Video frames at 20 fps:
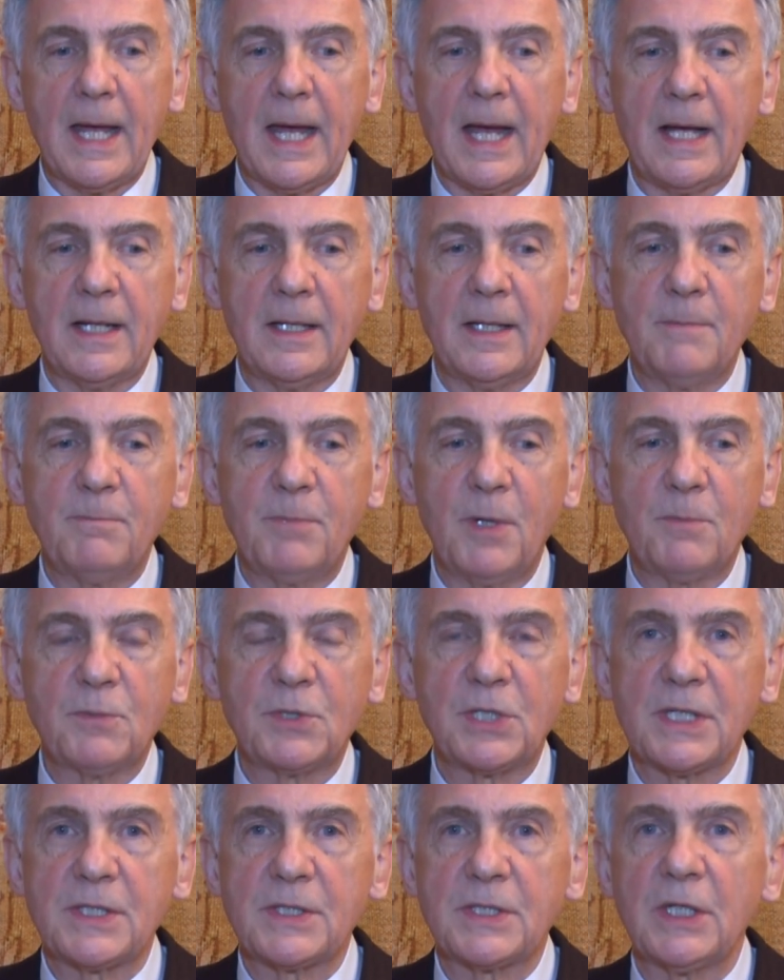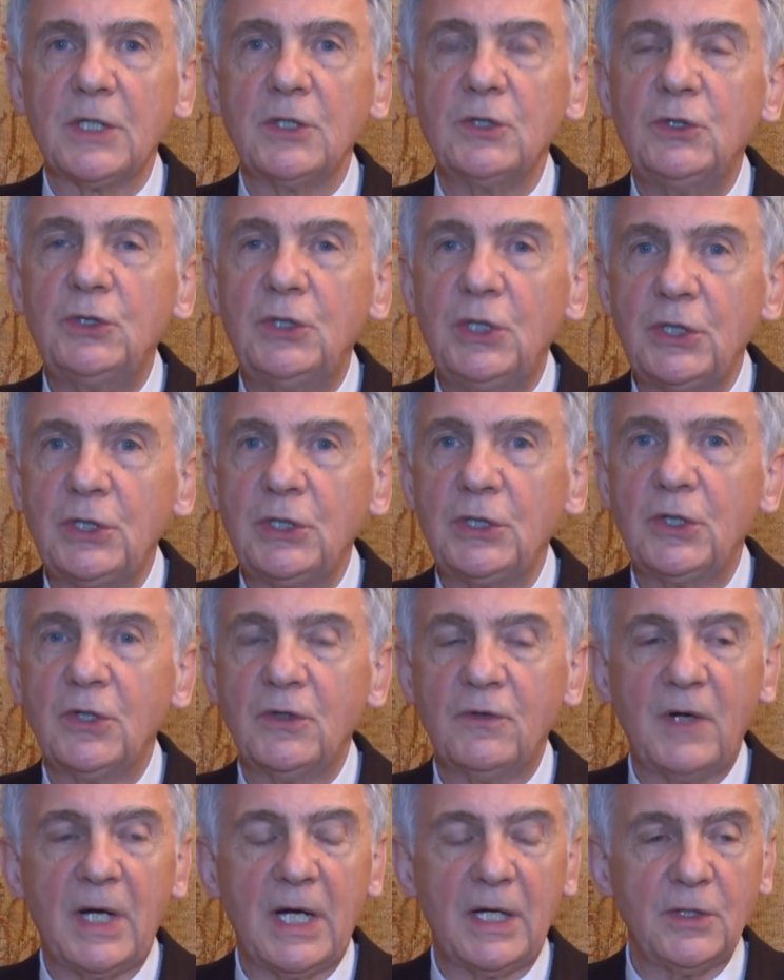ale poprzez
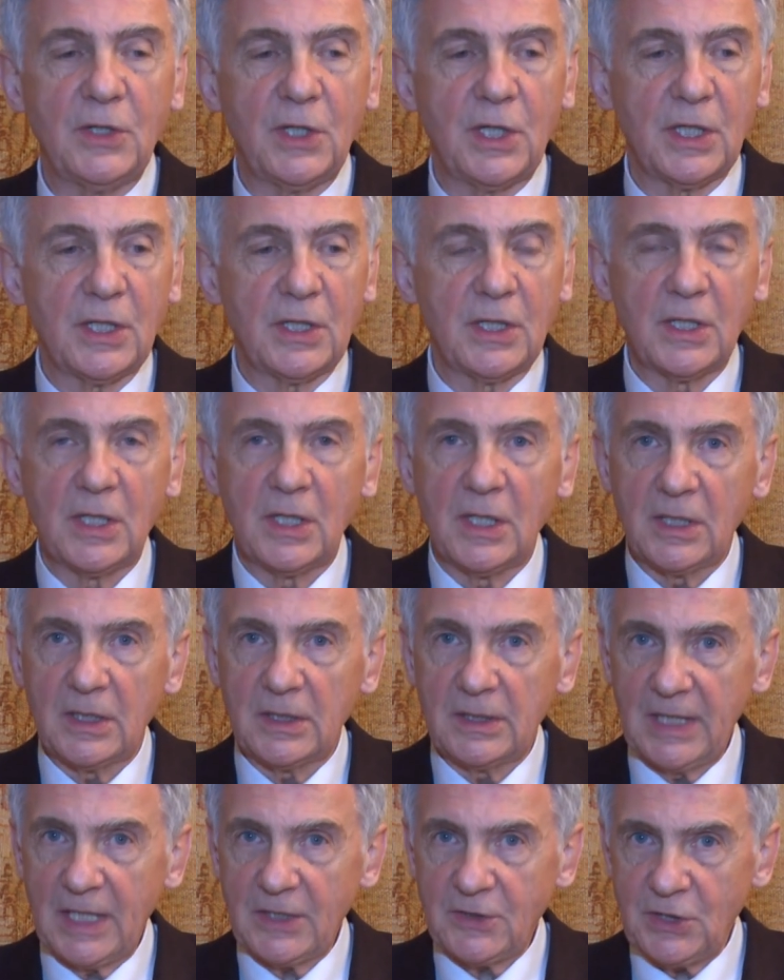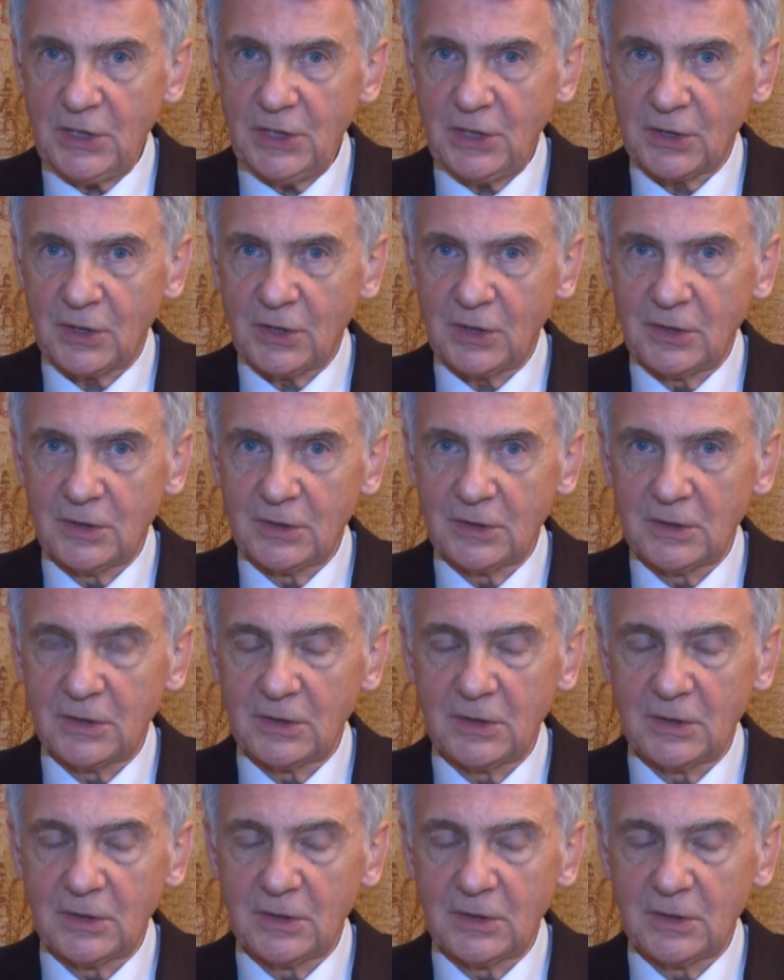dyrygowanie na cicho.